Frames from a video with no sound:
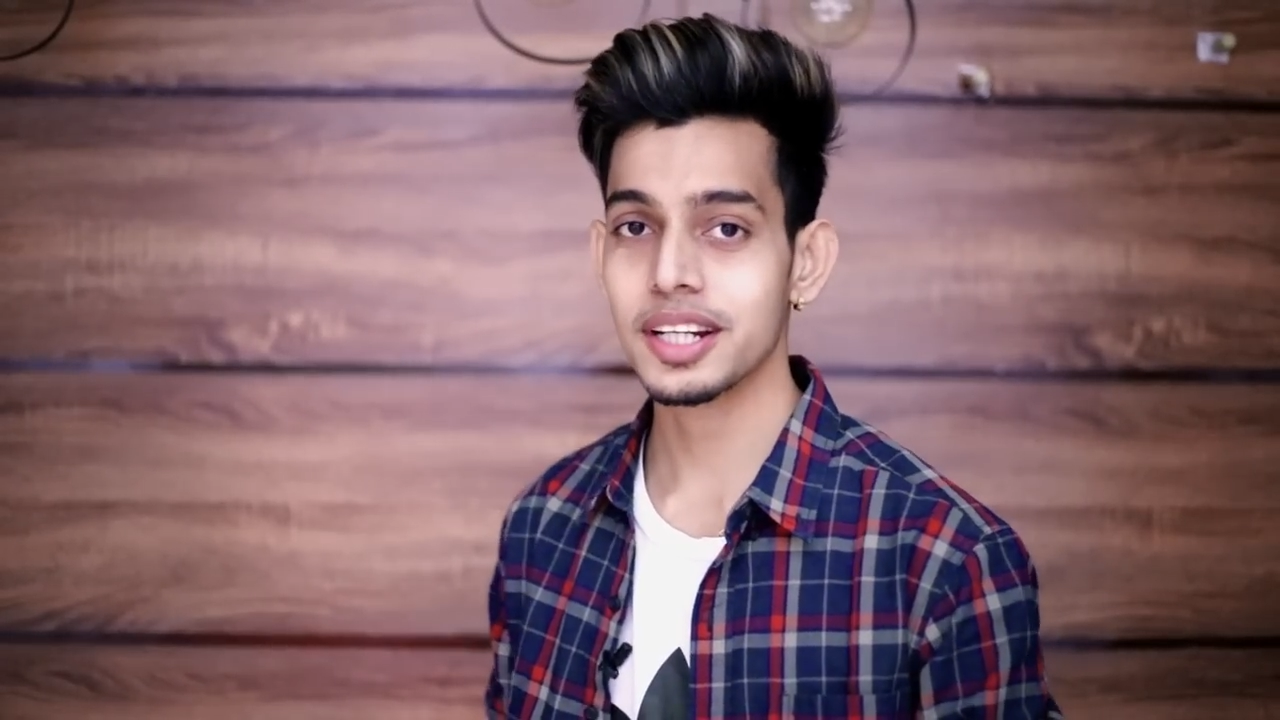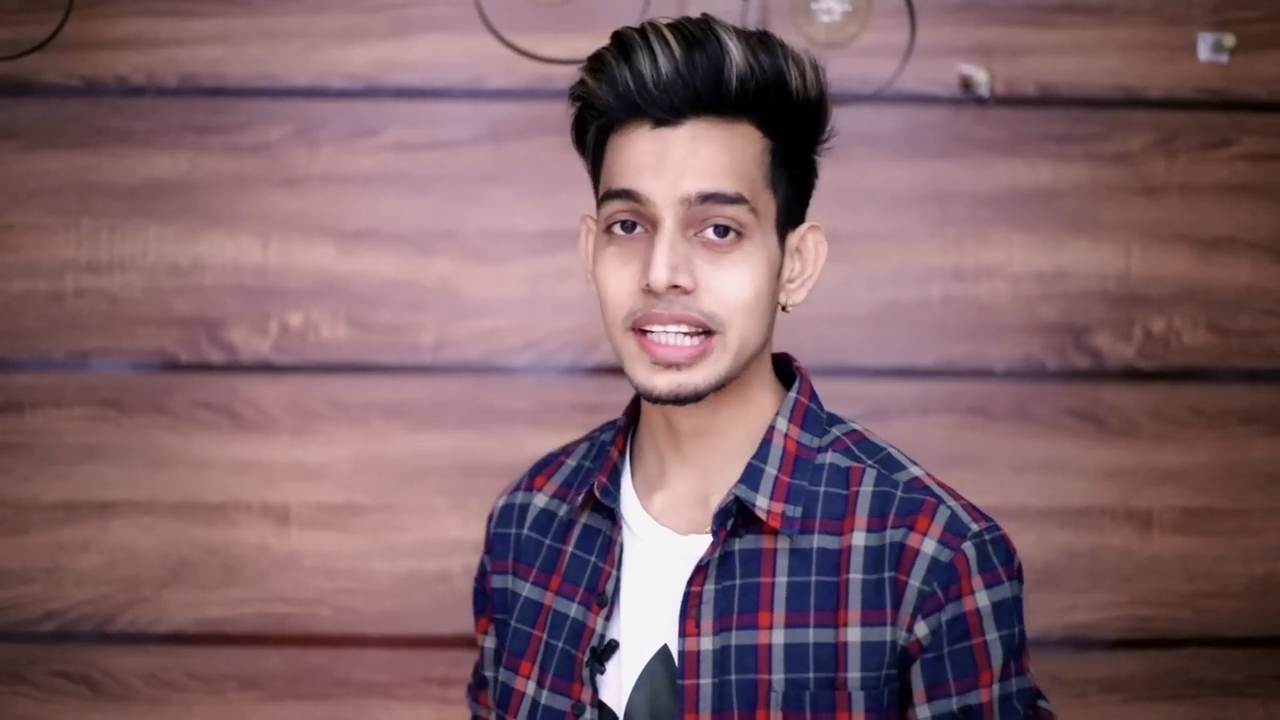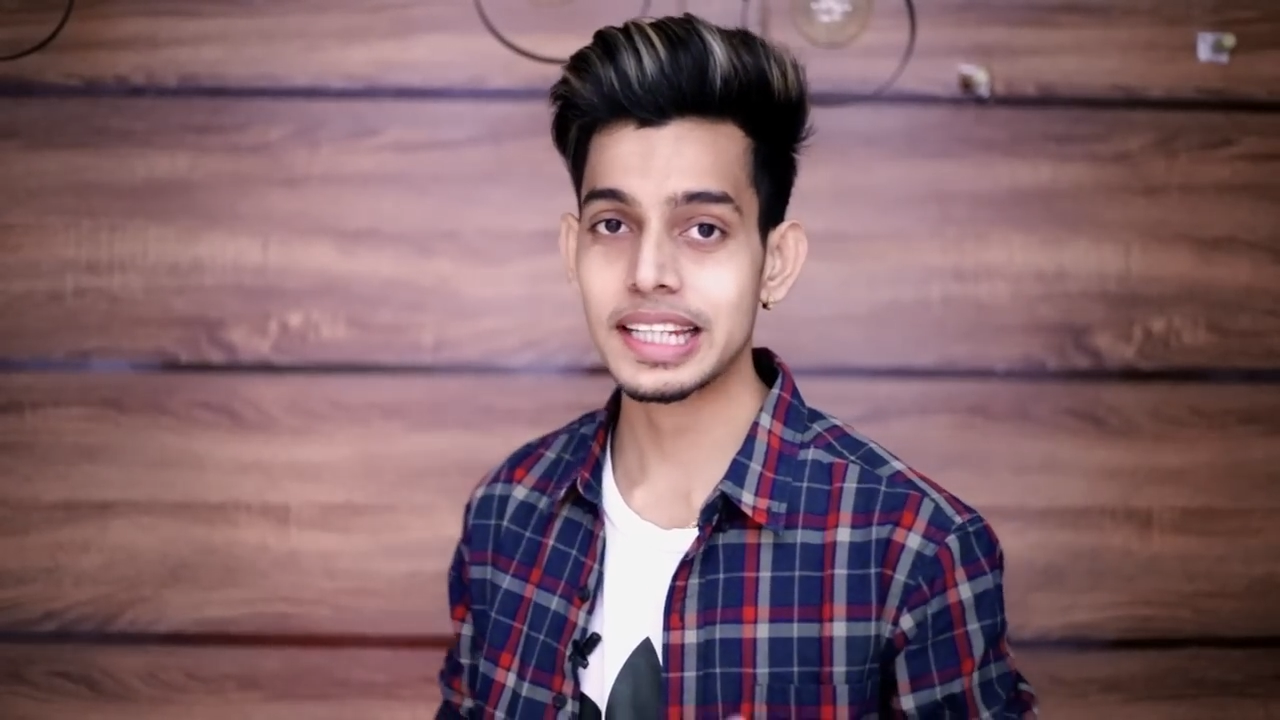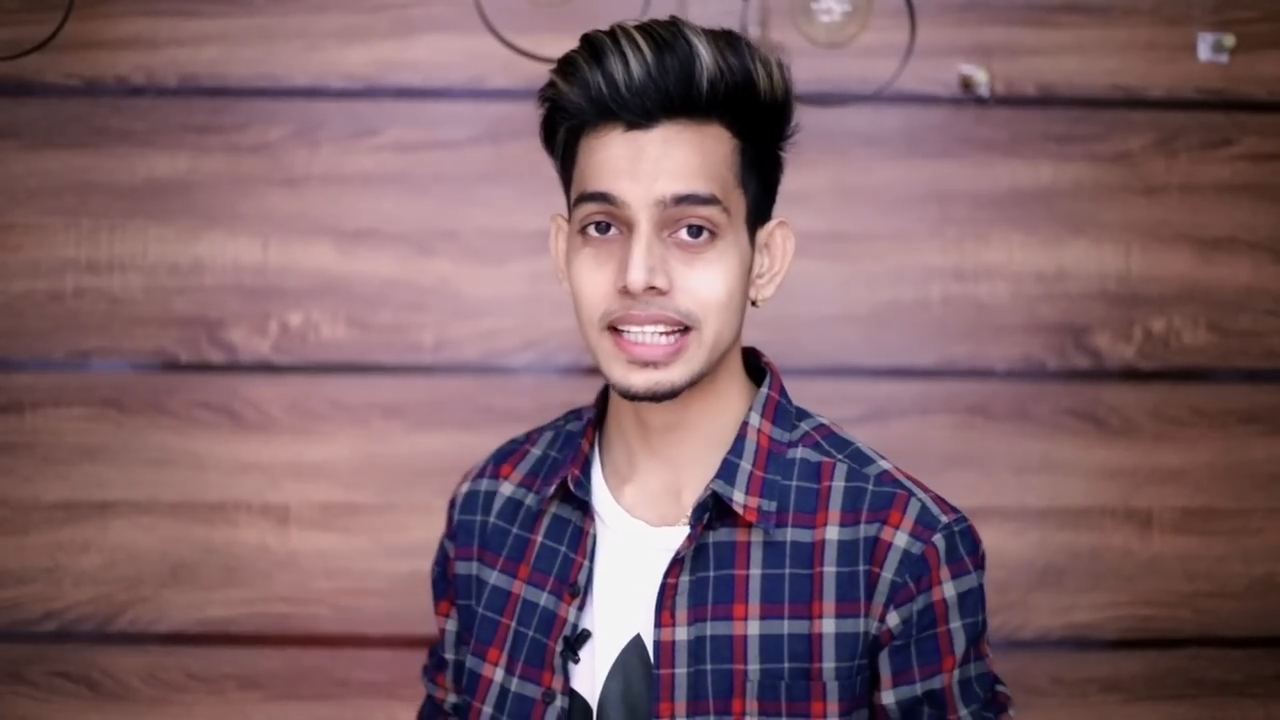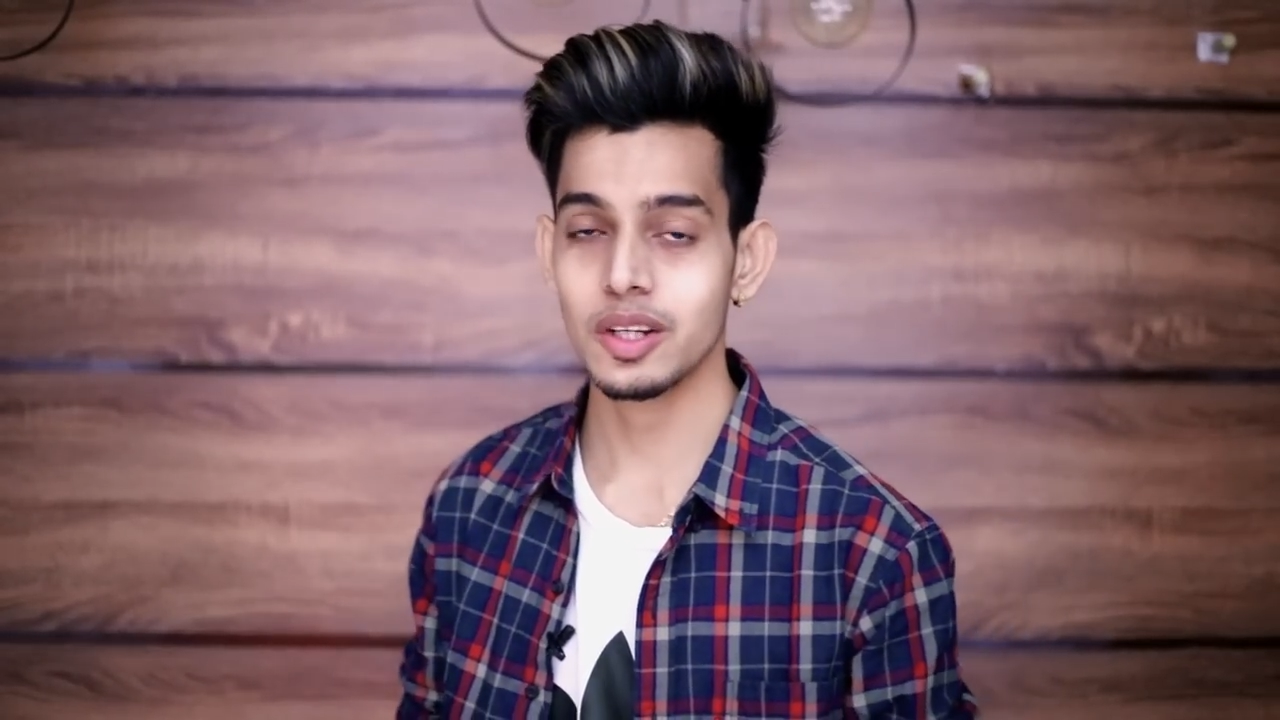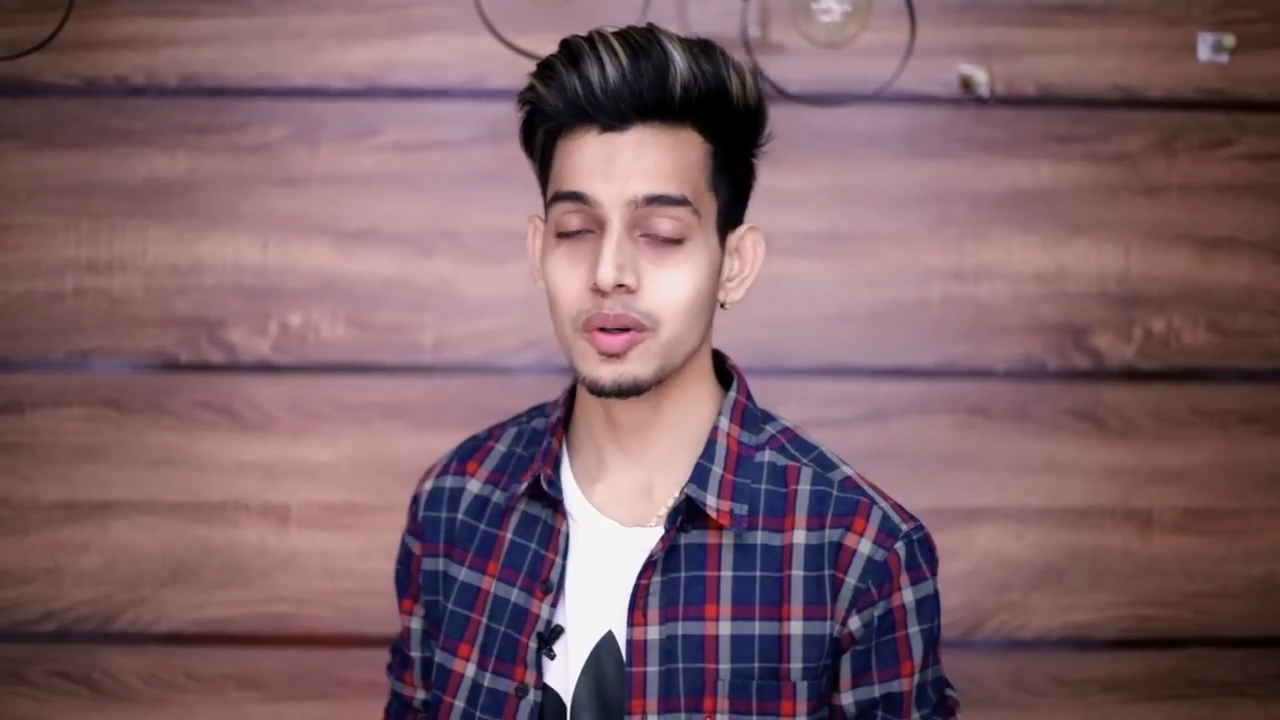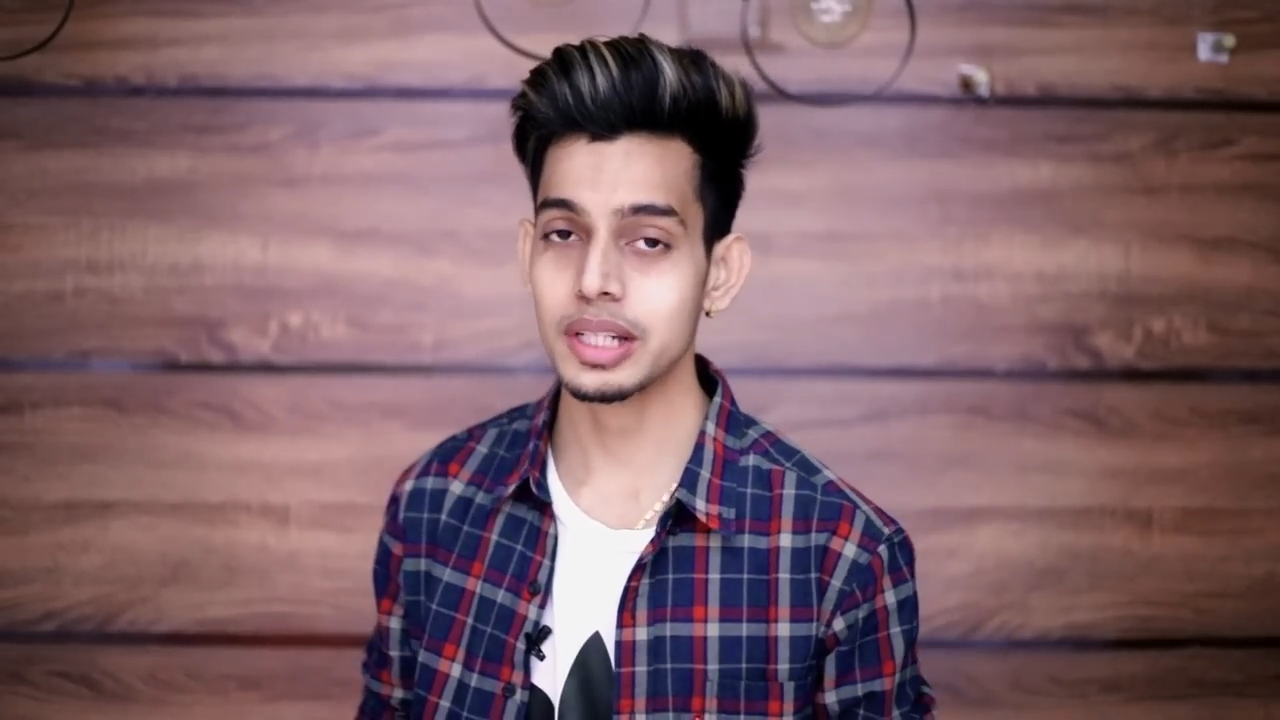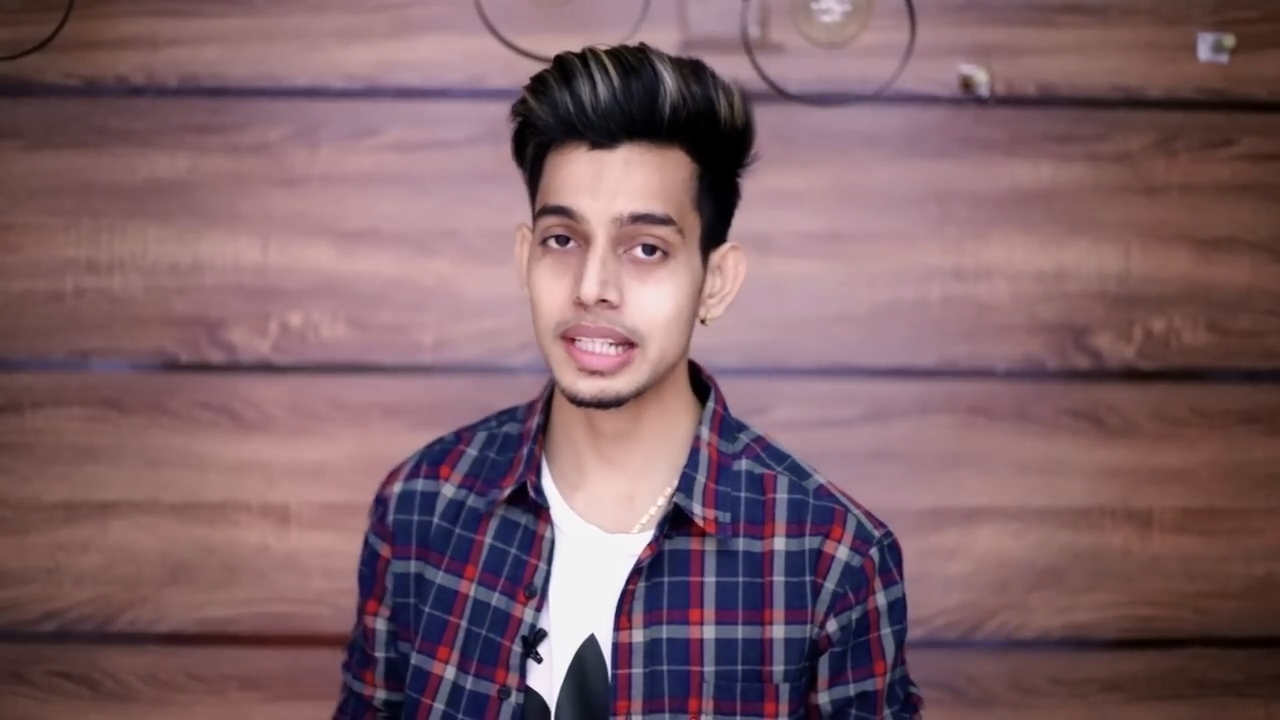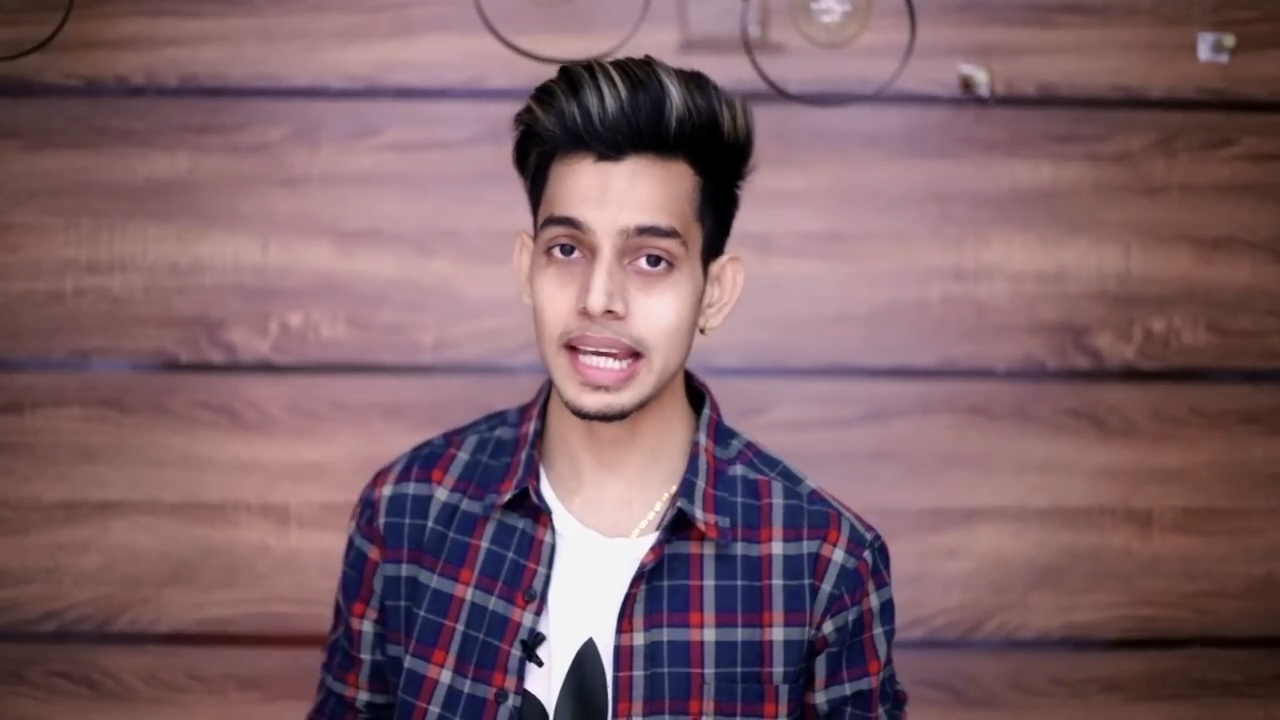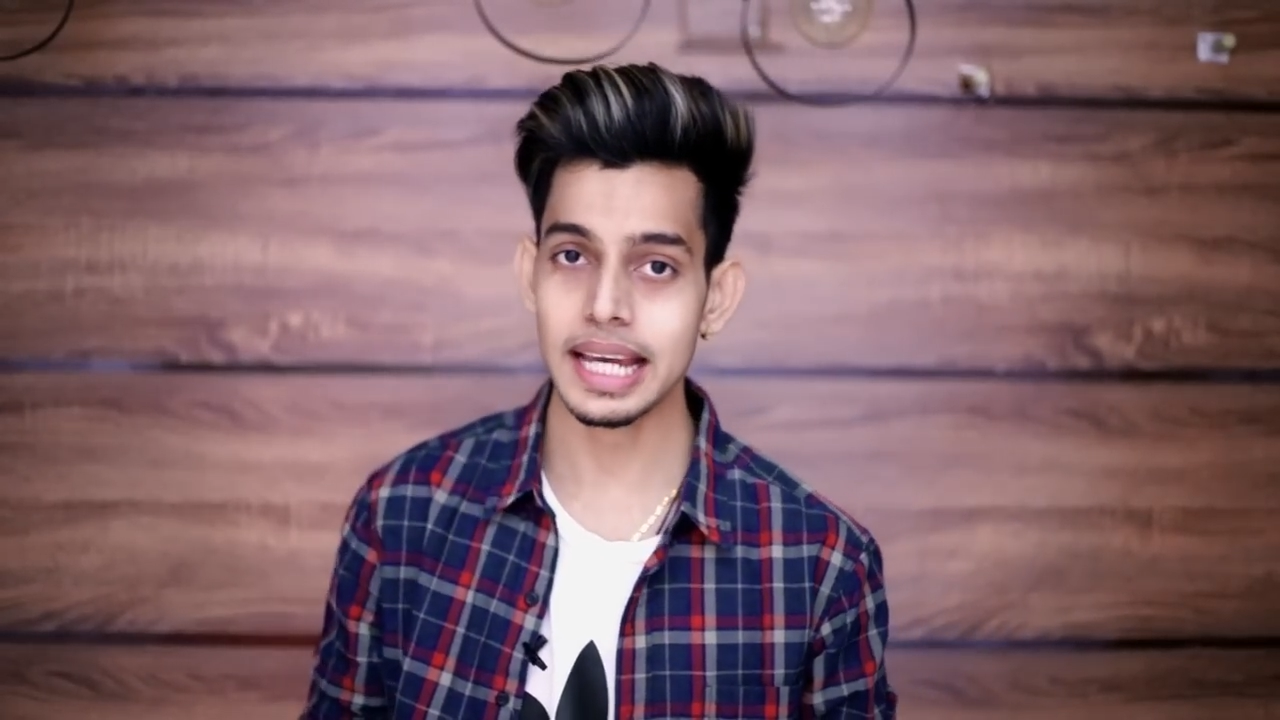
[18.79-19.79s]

करके देखता हूँ कि